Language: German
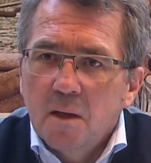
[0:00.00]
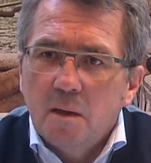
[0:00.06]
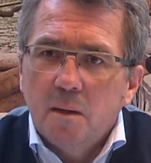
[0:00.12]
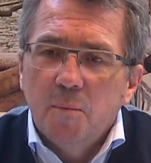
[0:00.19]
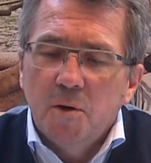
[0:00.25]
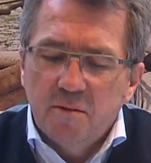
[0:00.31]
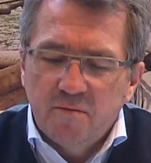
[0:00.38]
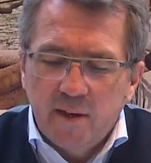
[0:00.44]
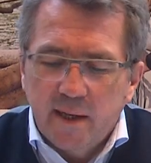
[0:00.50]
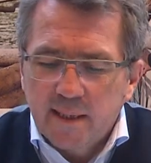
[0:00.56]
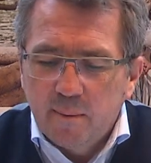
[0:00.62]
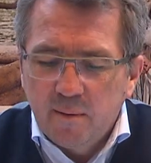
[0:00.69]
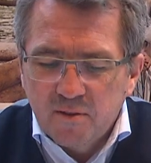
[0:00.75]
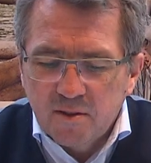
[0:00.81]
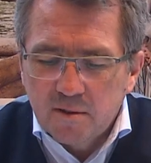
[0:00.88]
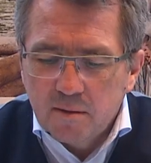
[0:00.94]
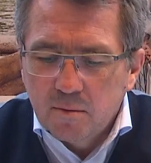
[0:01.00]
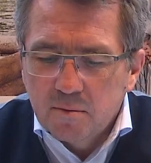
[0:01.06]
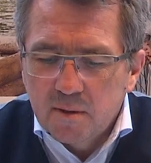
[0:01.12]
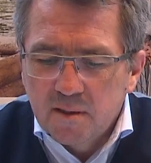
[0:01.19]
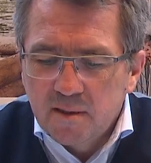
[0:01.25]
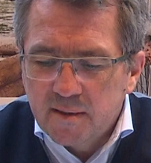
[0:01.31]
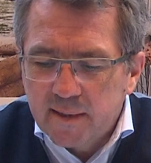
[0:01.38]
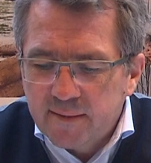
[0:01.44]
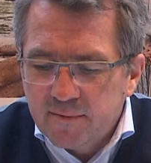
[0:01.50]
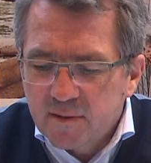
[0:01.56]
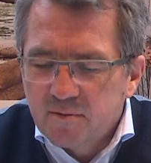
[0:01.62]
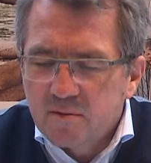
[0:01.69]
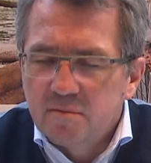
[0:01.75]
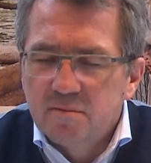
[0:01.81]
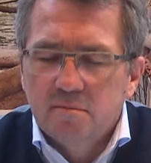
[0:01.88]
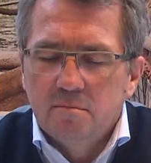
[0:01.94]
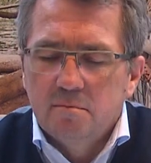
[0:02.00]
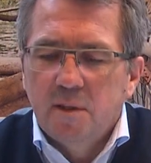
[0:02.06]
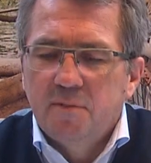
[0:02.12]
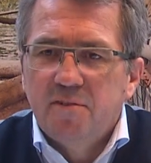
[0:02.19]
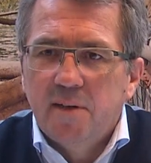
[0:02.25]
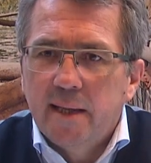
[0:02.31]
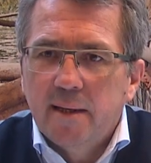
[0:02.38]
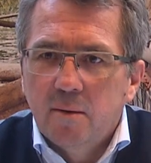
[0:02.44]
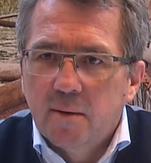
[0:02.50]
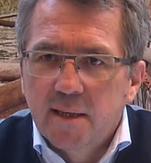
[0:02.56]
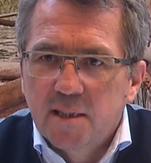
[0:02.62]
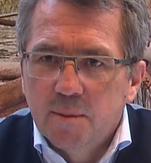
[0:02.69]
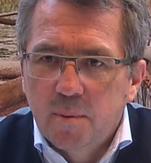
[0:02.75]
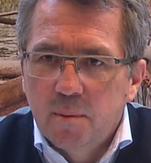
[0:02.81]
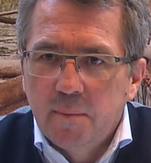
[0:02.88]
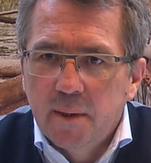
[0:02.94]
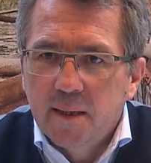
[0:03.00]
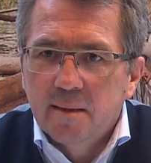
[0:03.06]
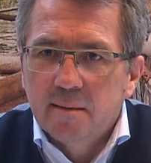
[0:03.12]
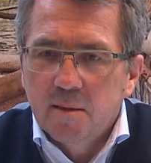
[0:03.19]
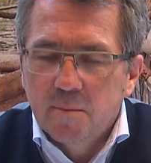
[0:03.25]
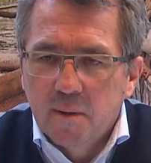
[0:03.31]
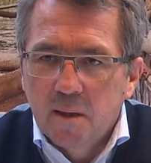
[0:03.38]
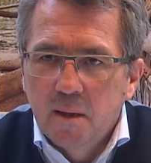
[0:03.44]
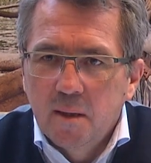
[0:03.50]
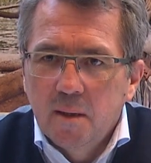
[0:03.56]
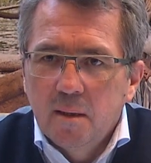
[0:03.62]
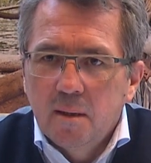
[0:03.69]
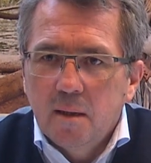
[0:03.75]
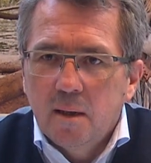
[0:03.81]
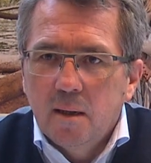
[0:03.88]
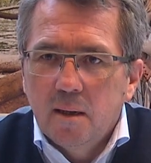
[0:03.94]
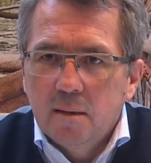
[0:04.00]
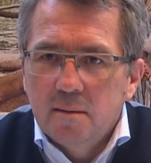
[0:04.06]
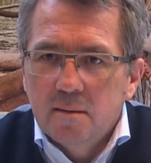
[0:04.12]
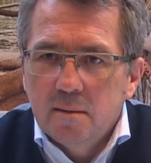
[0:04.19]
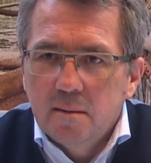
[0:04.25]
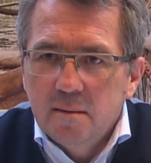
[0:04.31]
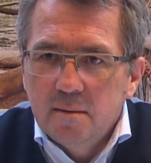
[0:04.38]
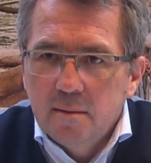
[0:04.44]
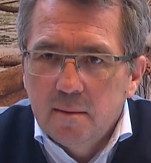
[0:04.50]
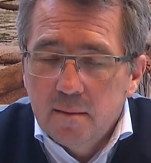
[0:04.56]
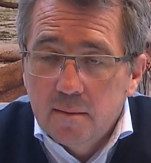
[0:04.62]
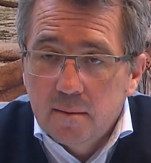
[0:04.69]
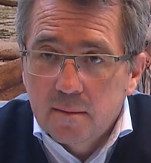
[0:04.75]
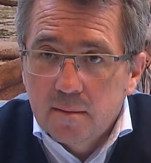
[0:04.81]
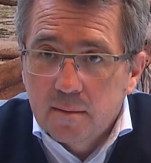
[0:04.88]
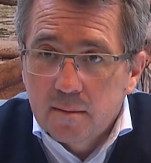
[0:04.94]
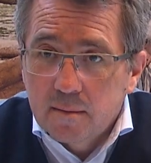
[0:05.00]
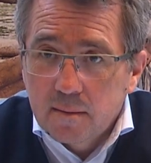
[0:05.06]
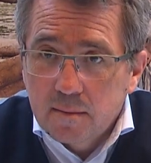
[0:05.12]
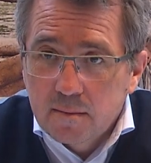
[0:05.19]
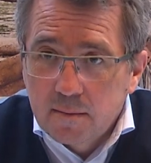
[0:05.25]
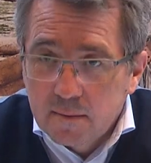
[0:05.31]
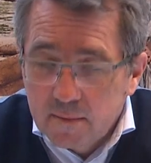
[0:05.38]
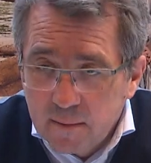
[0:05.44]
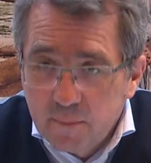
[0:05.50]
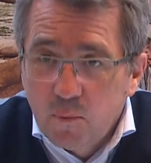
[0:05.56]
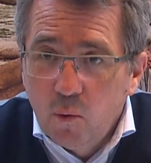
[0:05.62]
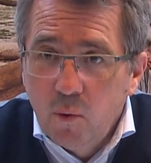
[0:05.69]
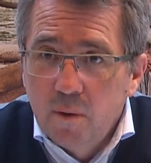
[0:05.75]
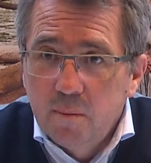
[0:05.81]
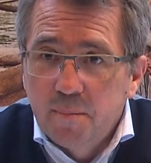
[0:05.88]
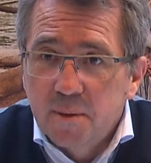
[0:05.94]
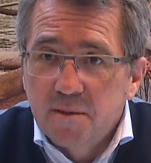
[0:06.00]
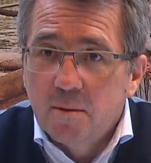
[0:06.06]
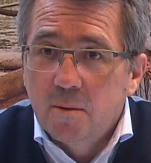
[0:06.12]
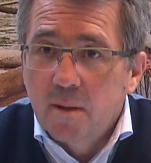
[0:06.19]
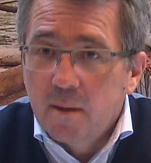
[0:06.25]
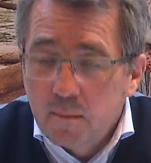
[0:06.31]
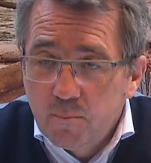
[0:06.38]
Ich möchte vielleicht einmal was sagen, das ist etwas, was man vielleicht gar nicht so bemerkt, aber äh, die, die, die, die, die Müllbesor